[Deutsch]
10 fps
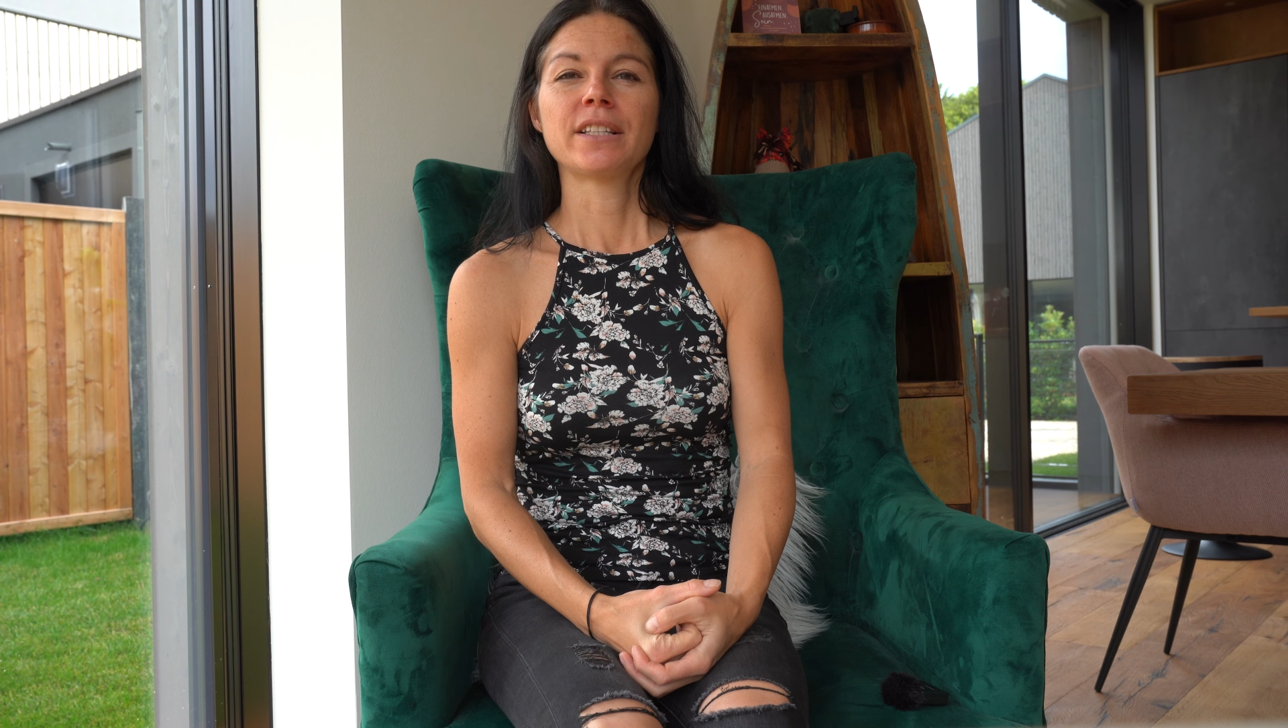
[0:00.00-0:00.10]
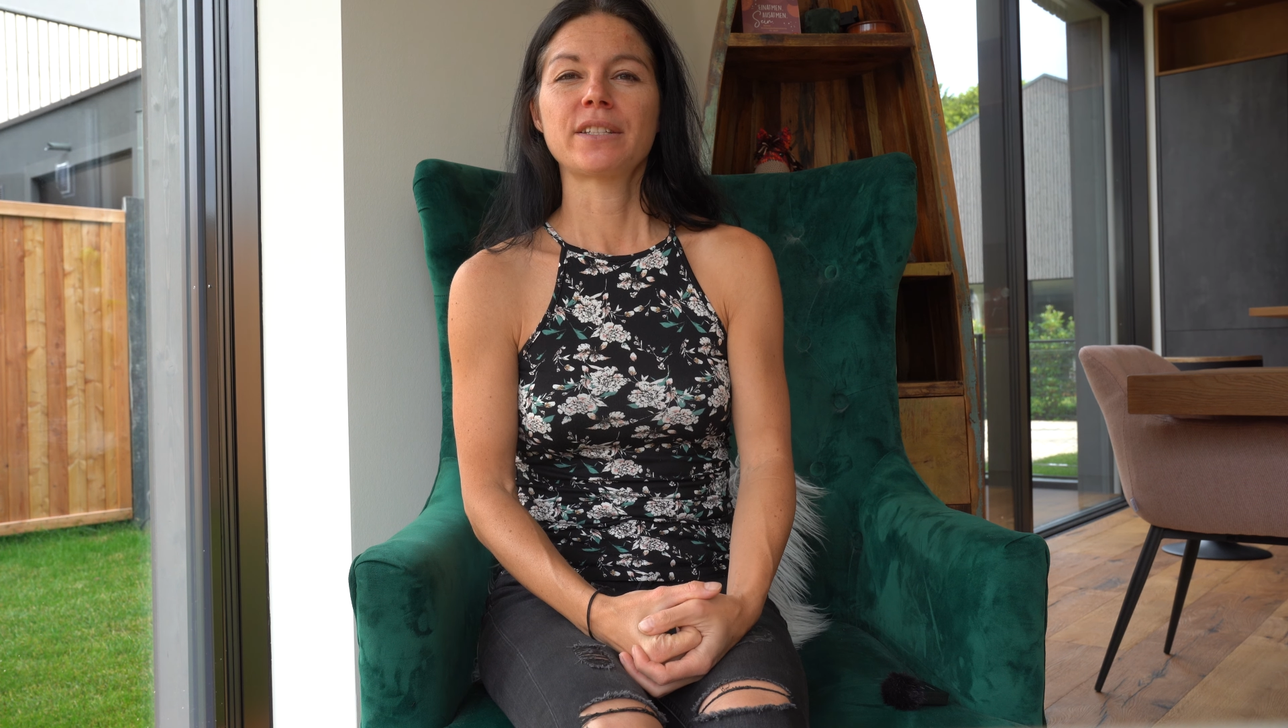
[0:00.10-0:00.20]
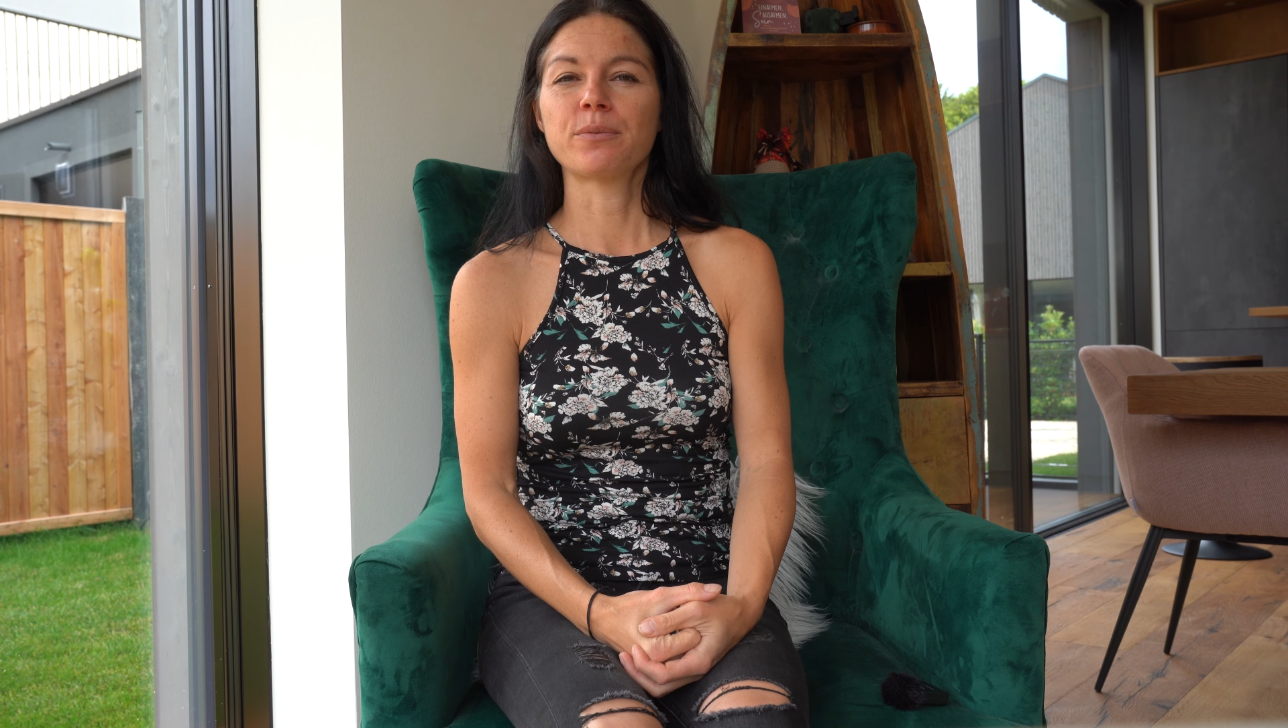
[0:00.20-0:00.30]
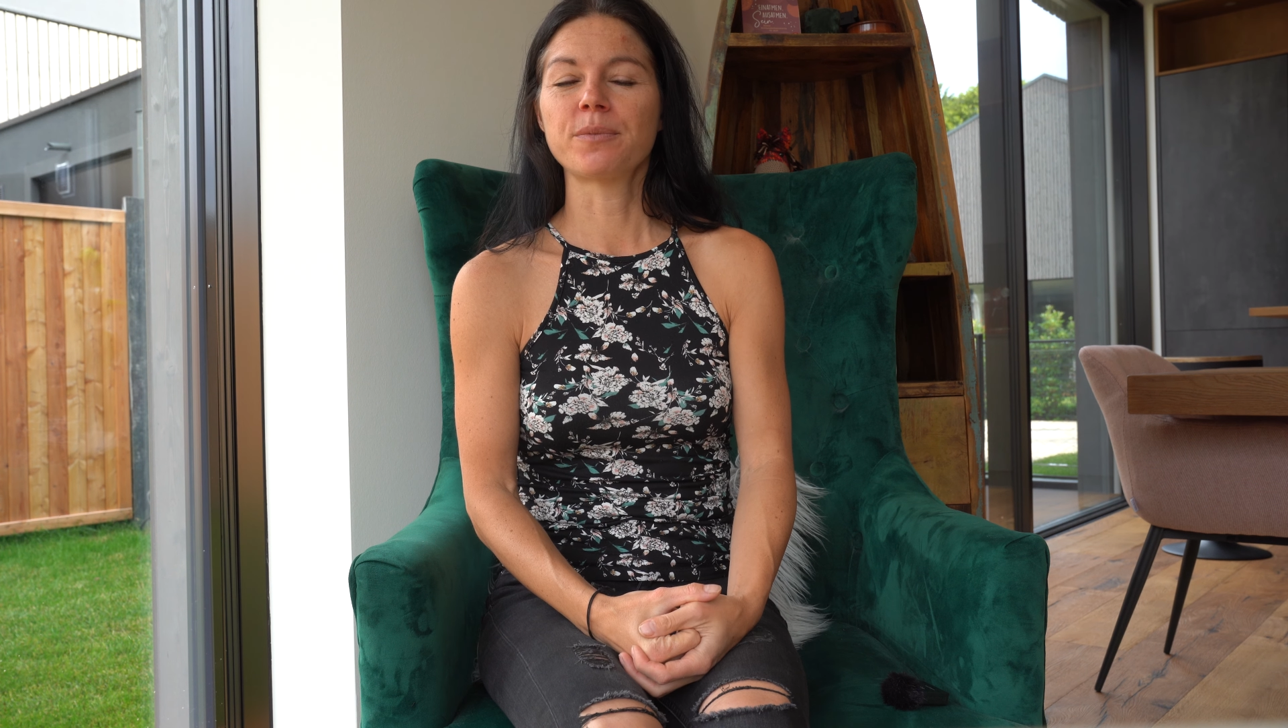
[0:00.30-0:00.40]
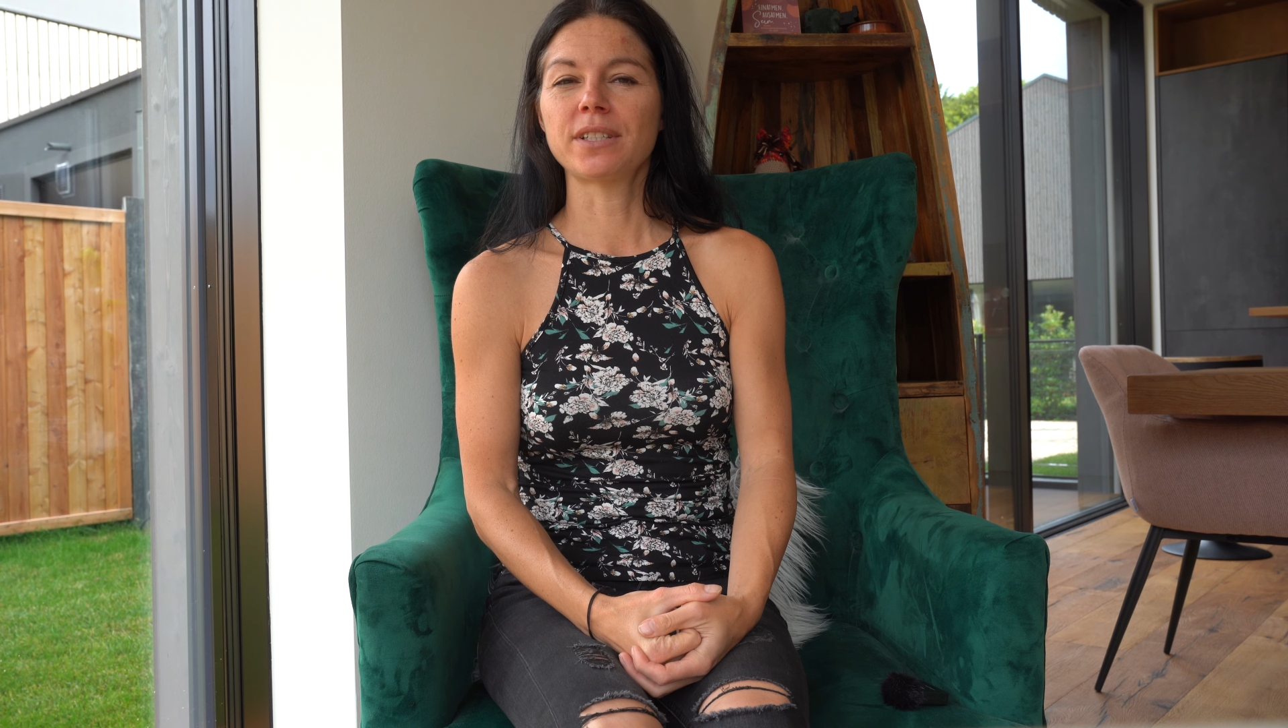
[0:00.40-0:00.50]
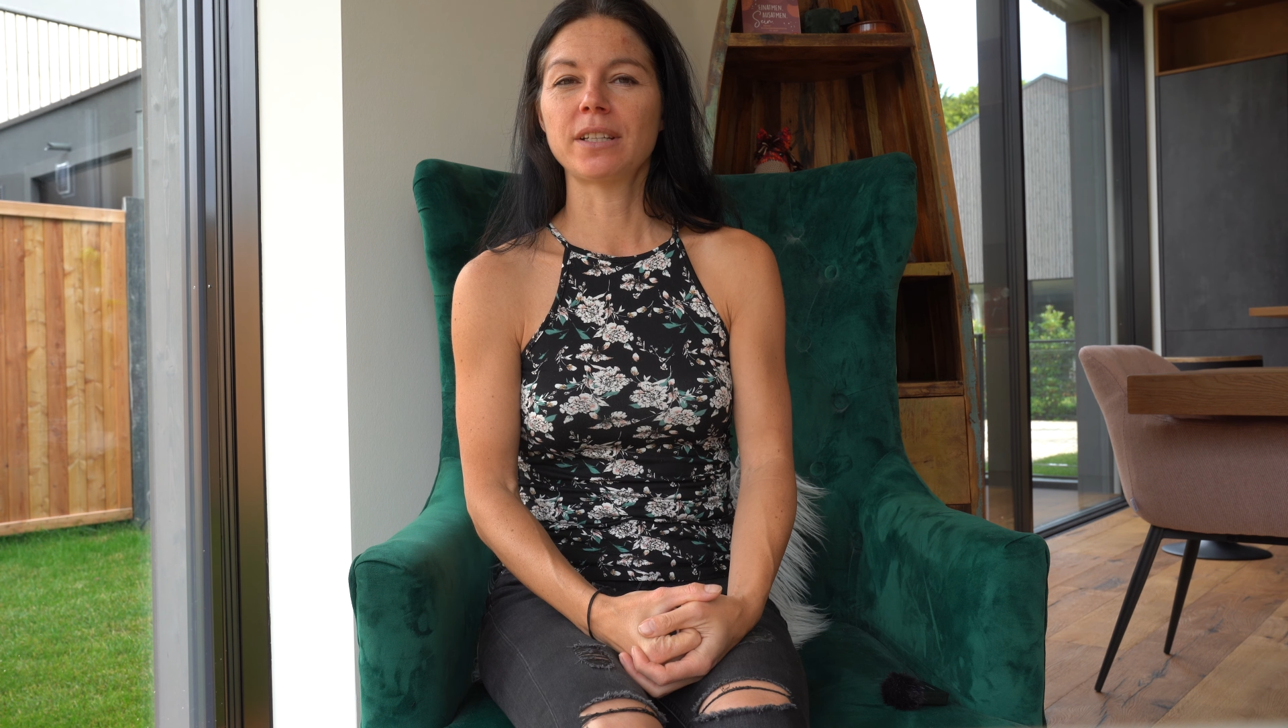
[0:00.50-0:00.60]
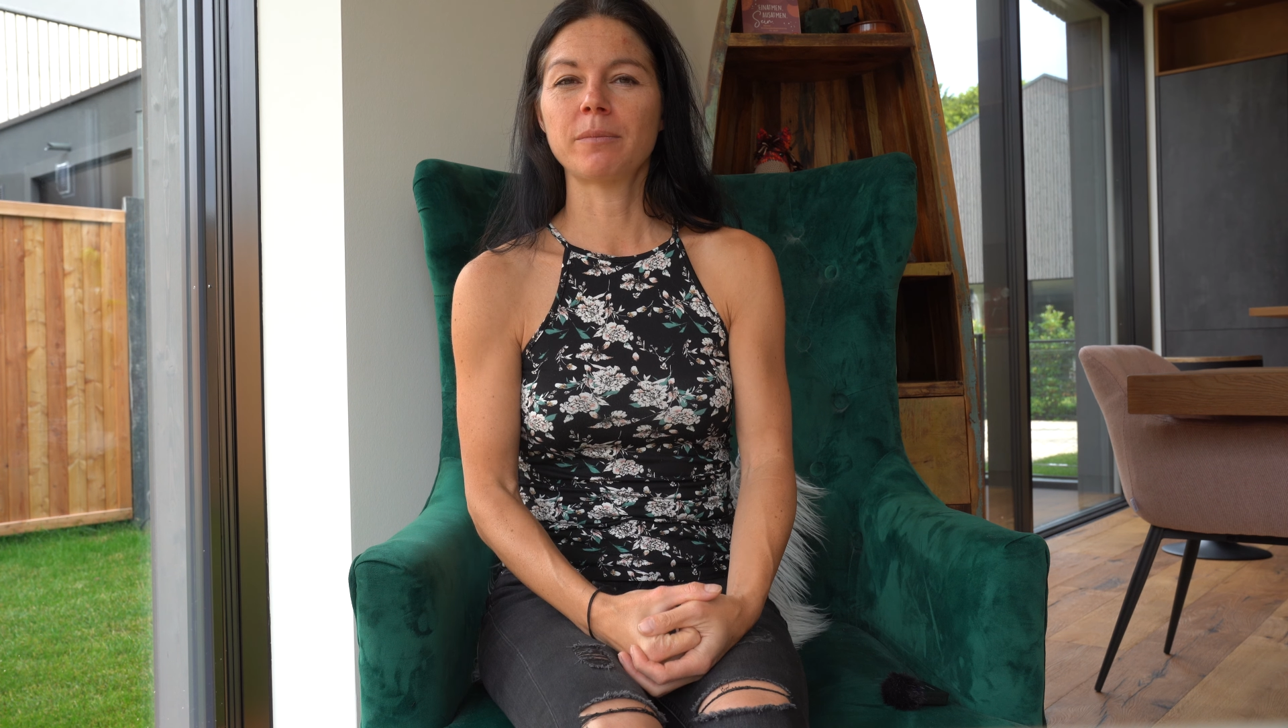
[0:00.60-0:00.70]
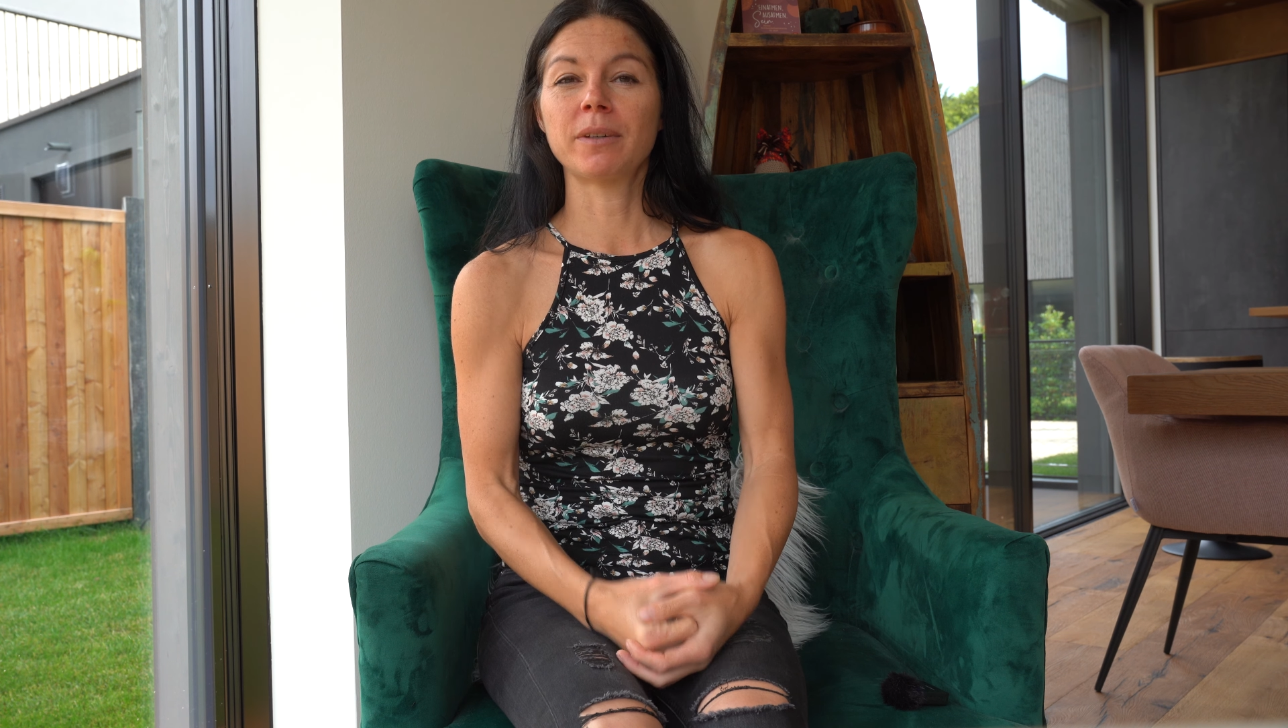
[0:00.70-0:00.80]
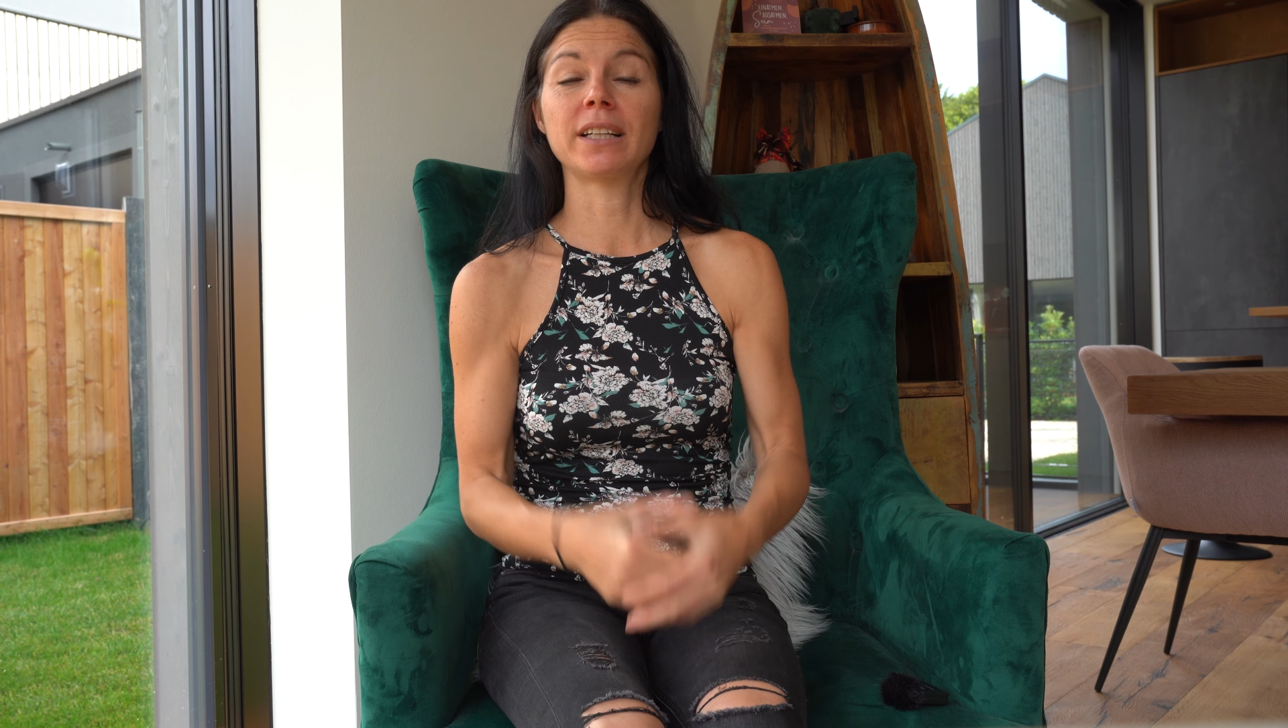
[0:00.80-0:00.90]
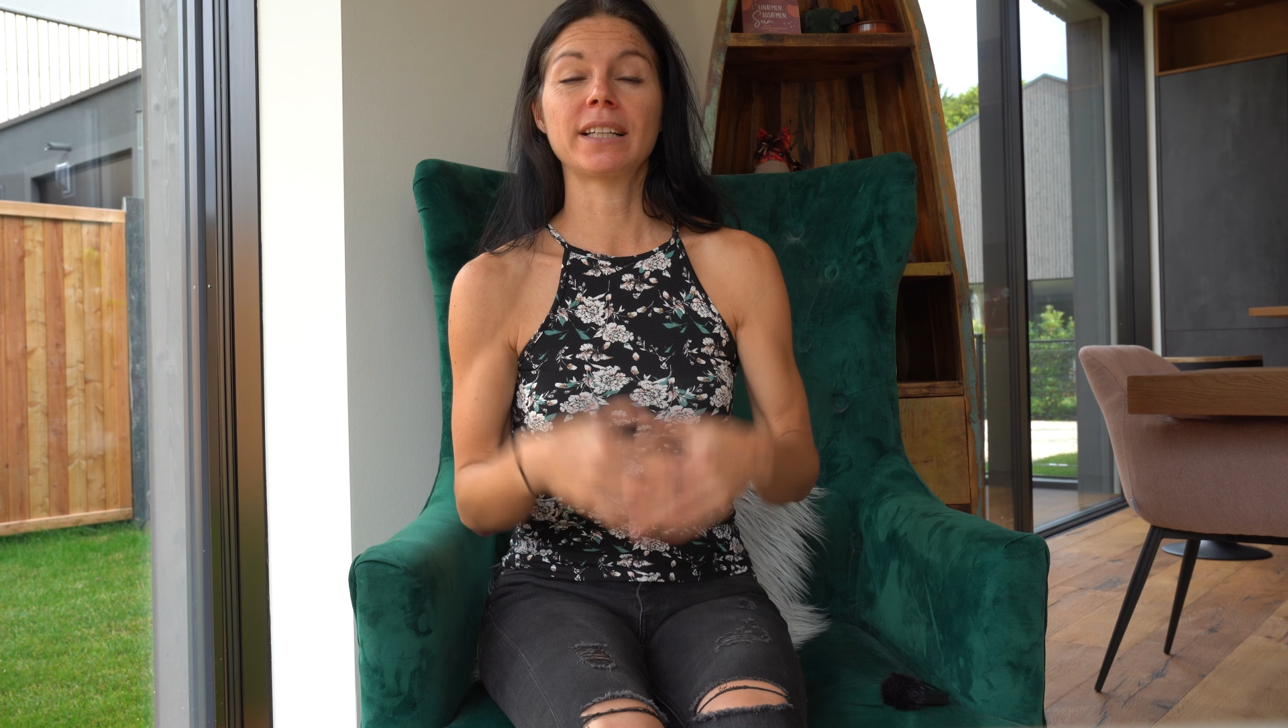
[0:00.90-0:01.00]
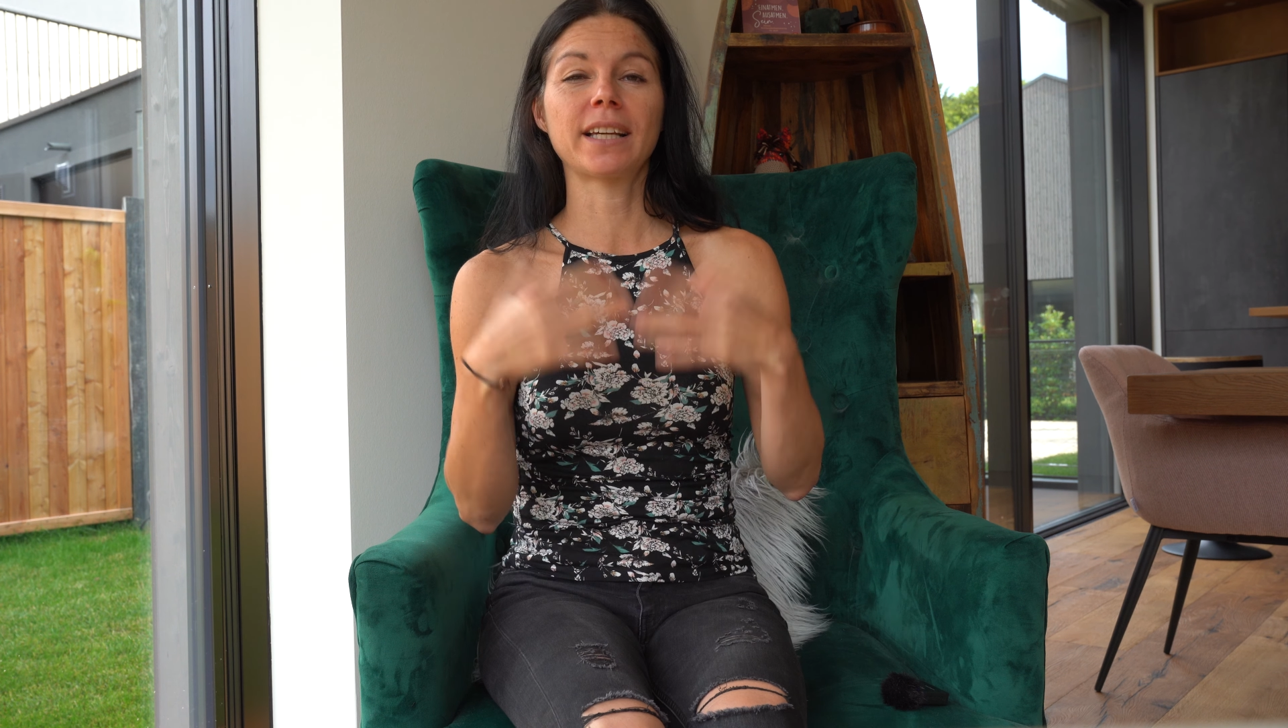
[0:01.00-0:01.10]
zum Thema